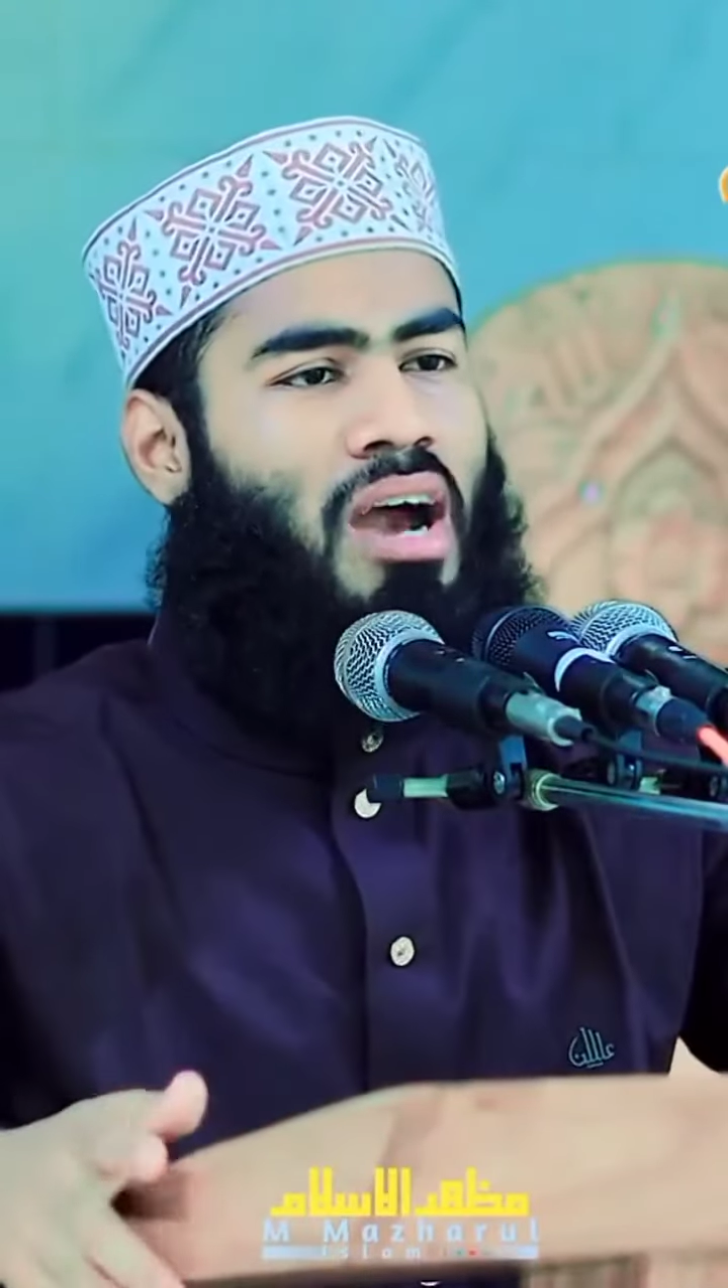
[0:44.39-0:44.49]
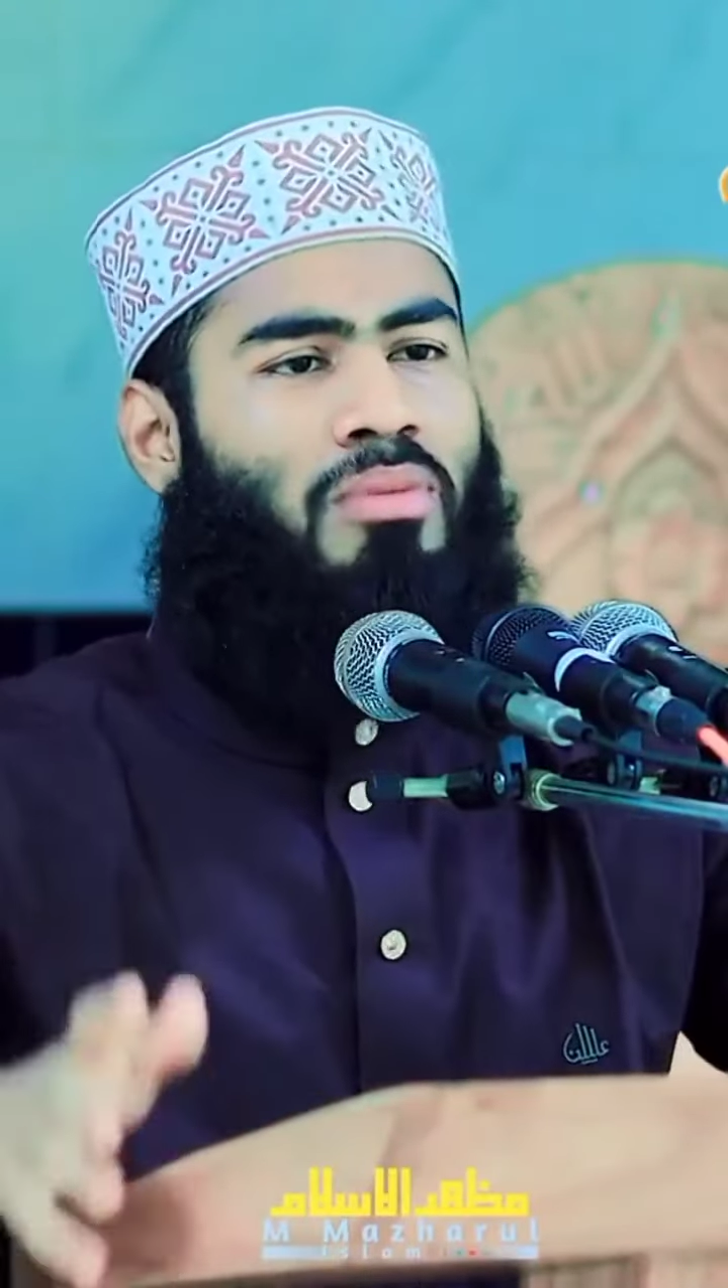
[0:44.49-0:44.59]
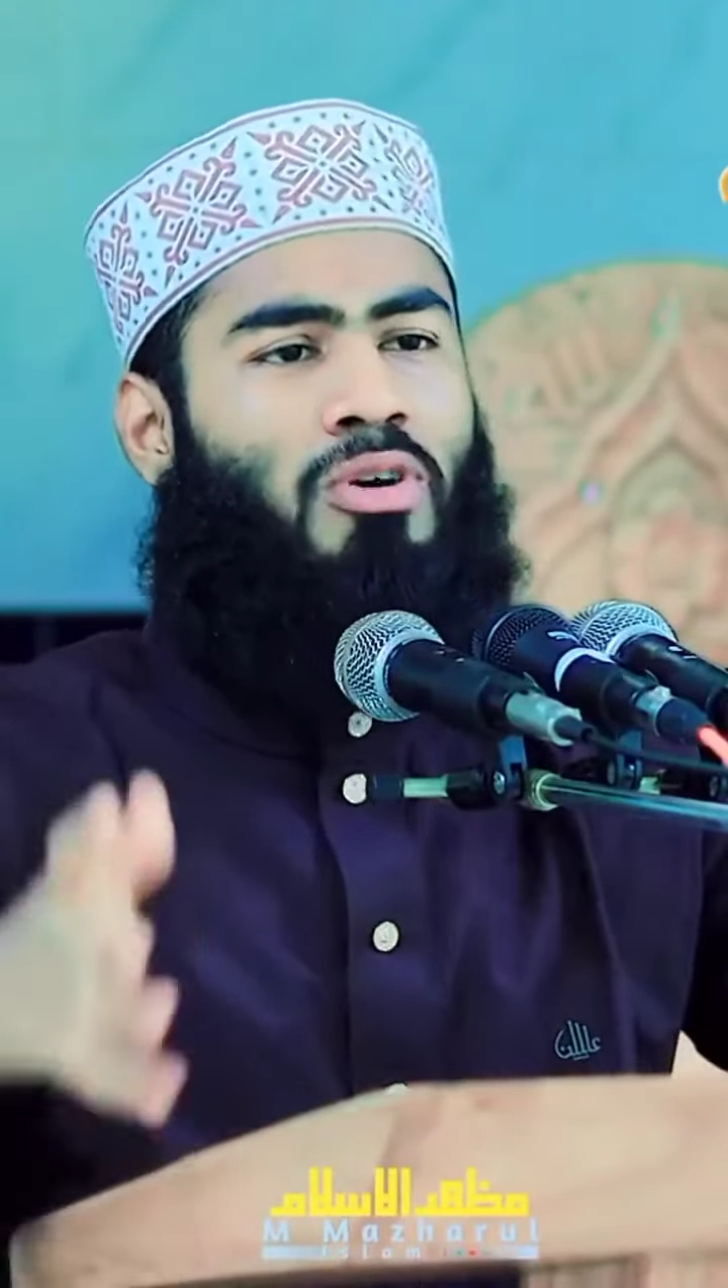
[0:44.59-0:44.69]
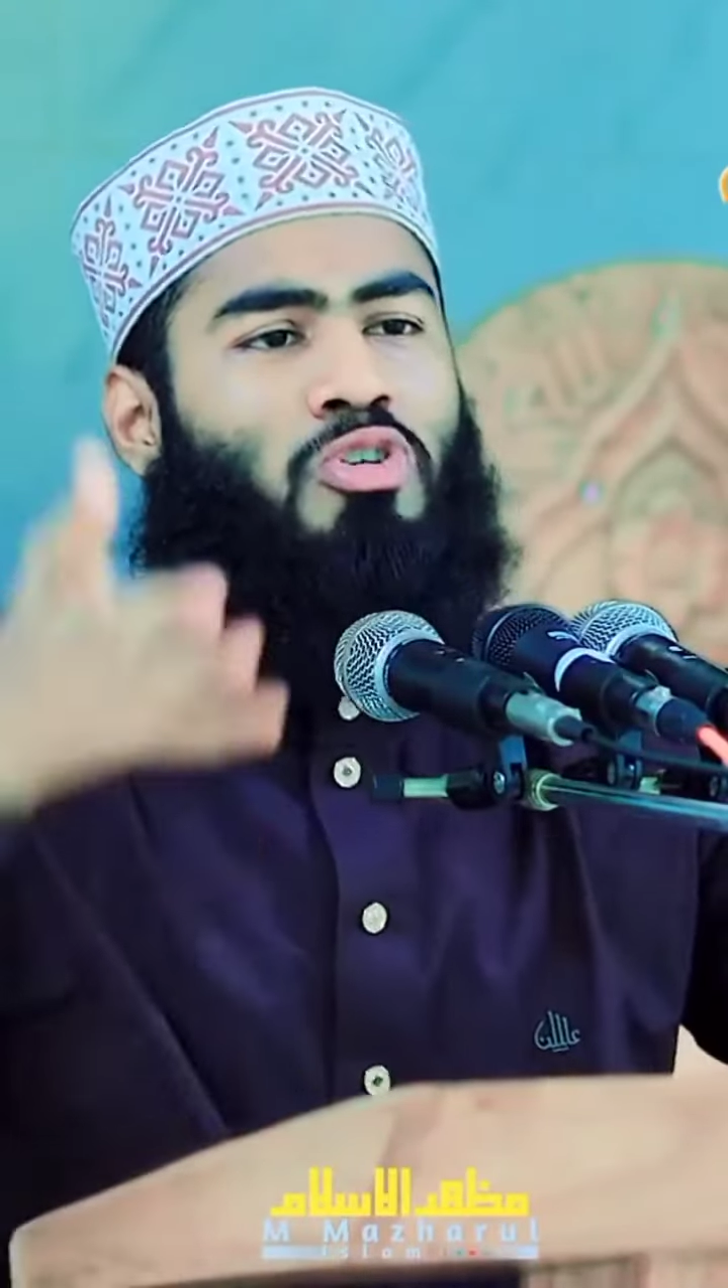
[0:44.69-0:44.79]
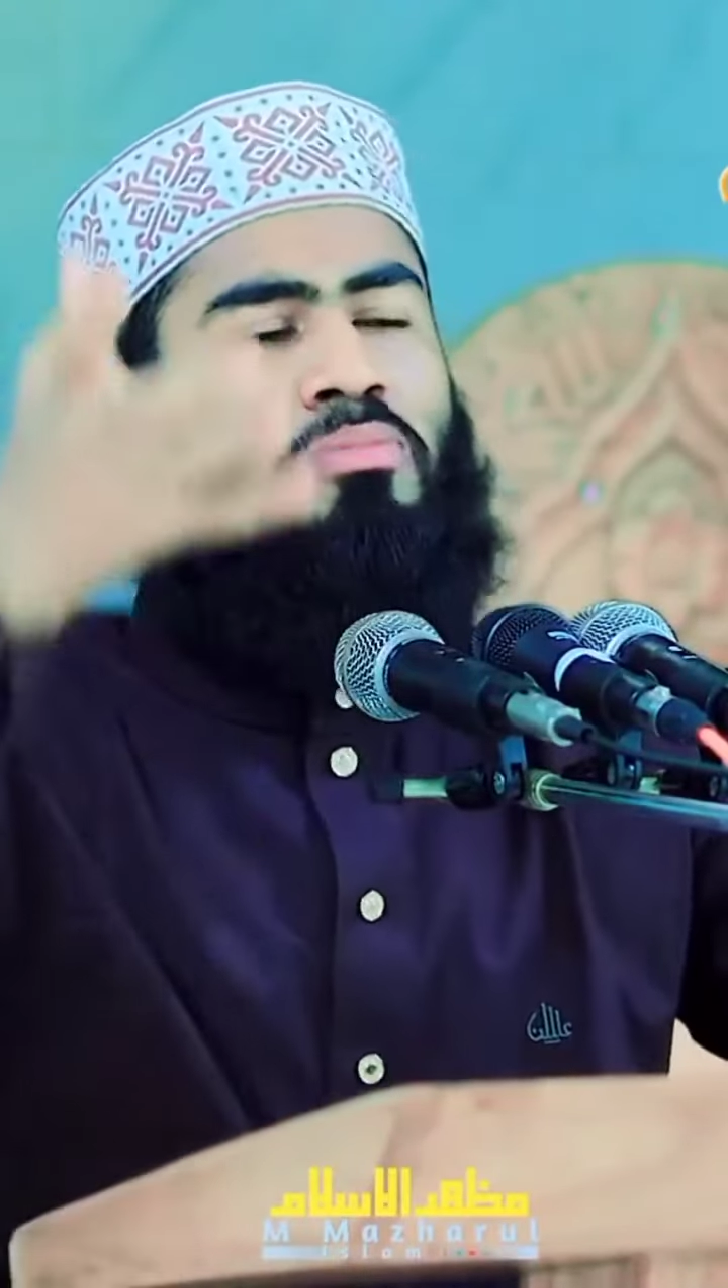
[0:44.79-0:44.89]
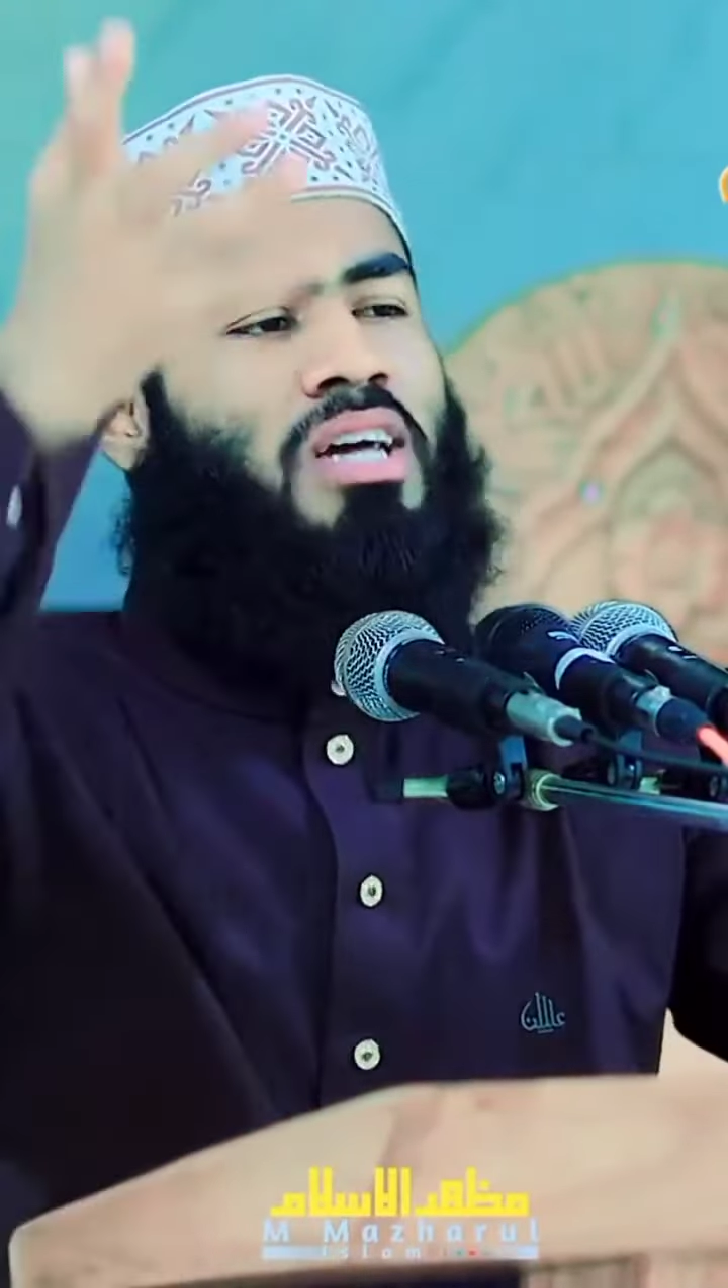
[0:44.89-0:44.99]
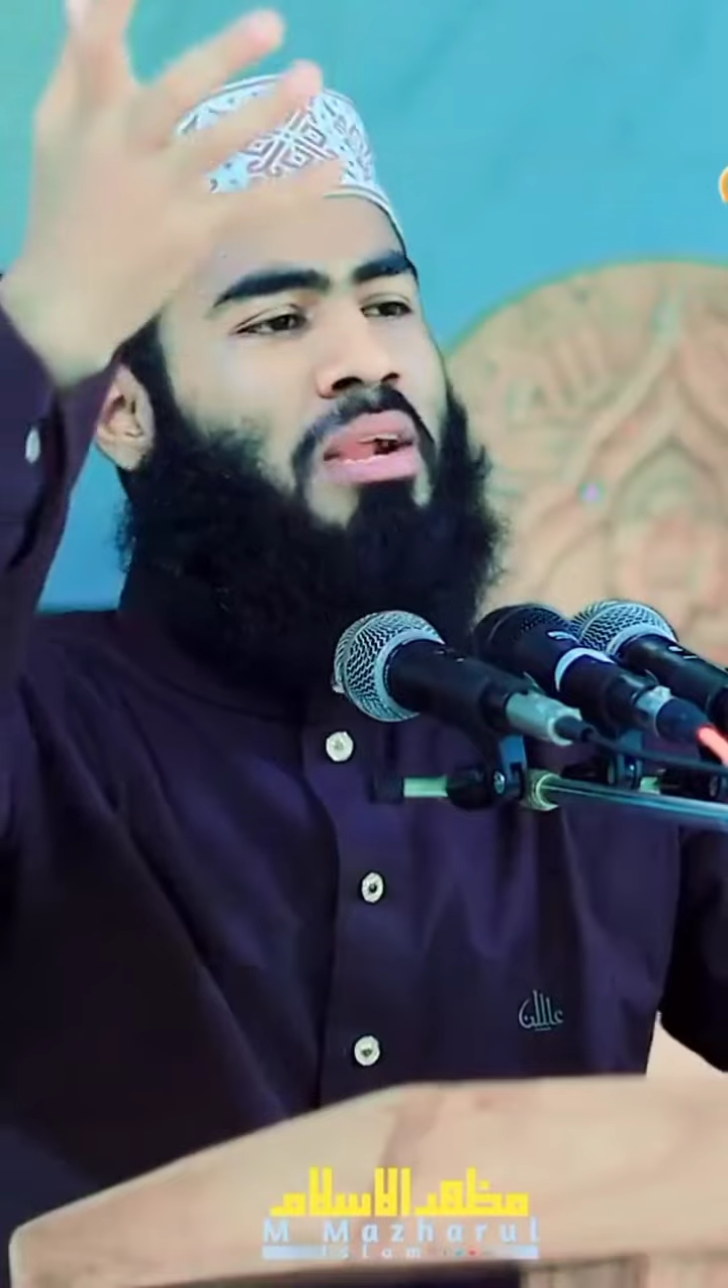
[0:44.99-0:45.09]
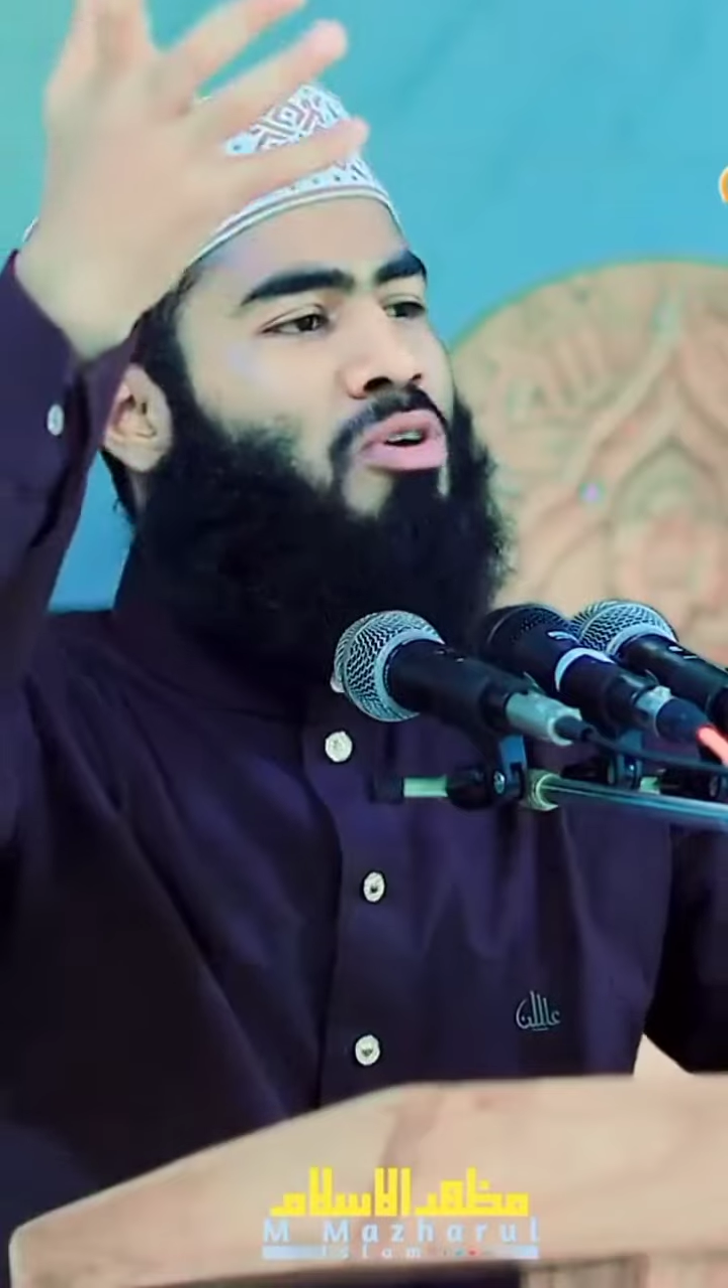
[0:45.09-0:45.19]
আমি মজুমদার